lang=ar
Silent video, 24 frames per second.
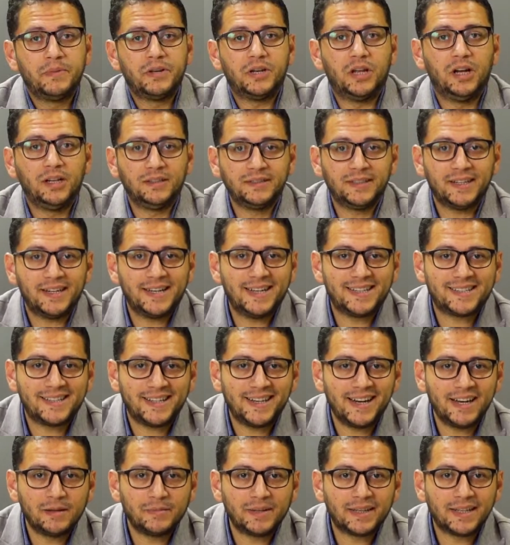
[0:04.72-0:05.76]
من اكتر
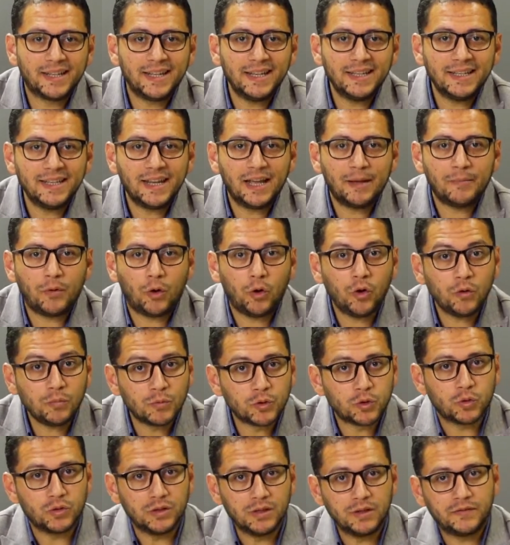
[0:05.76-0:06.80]
الاسئله اللي بتجيلنا بحكم
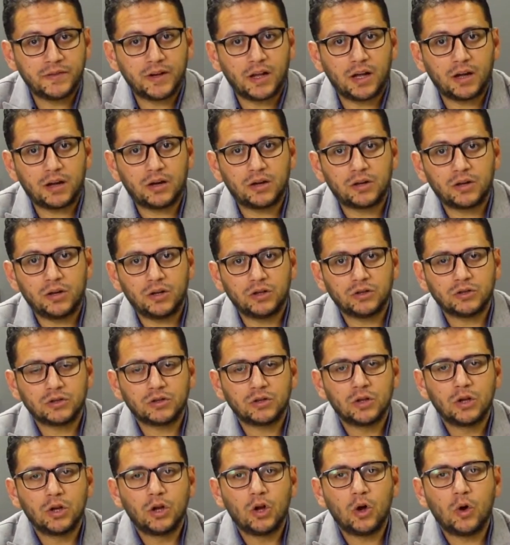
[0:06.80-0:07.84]
شغلنا في العقارات
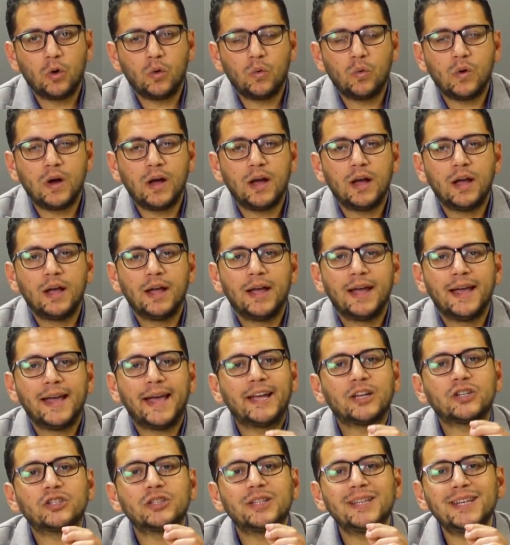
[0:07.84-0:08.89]
هو
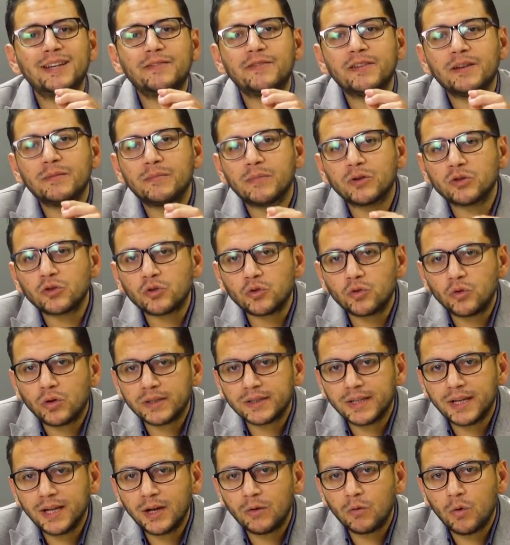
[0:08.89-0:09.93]
اشتري في المشروع
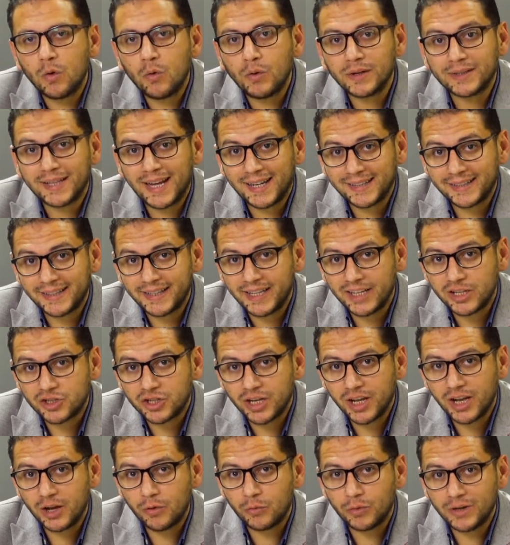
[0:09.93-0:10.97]
ده وهو تحت
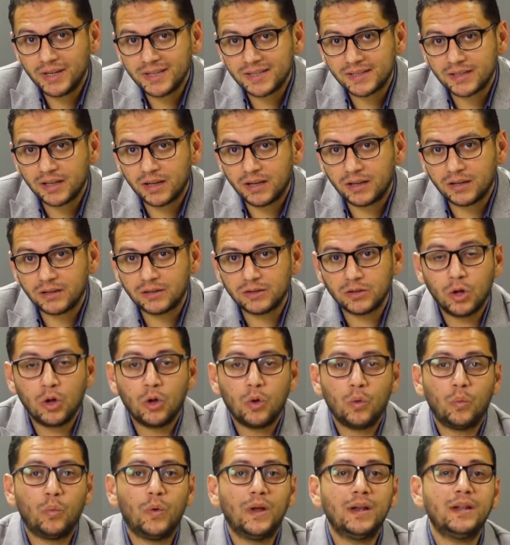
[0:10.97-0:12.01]
الانشاء ولسه ارض
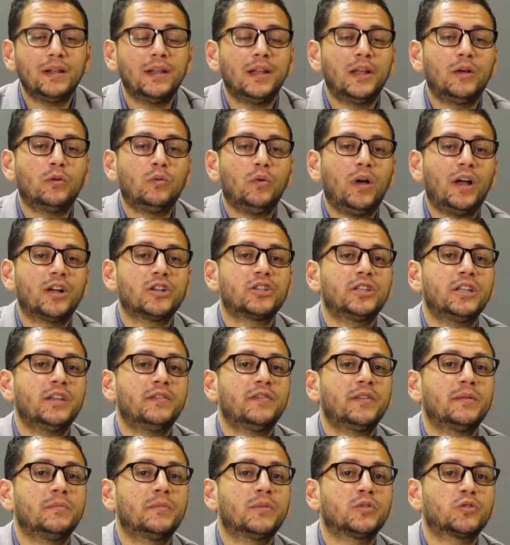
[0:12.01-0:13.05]
ولا اروح اشتري
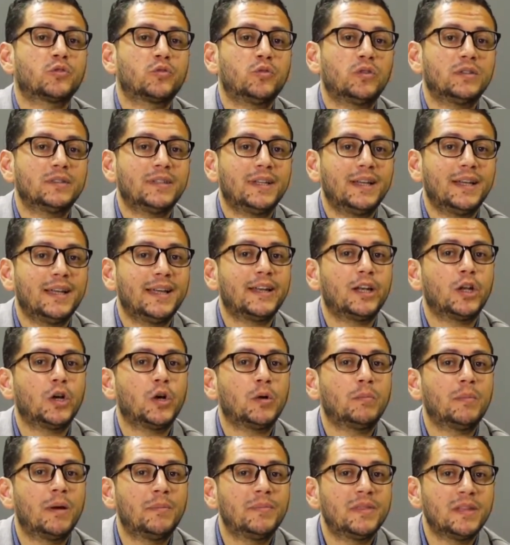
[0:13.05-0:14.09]
في المشروع ده اللي
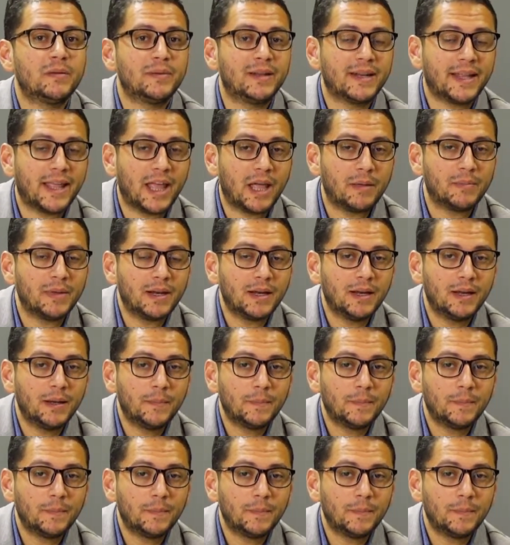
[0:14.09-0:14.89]
هو مبني بالكامل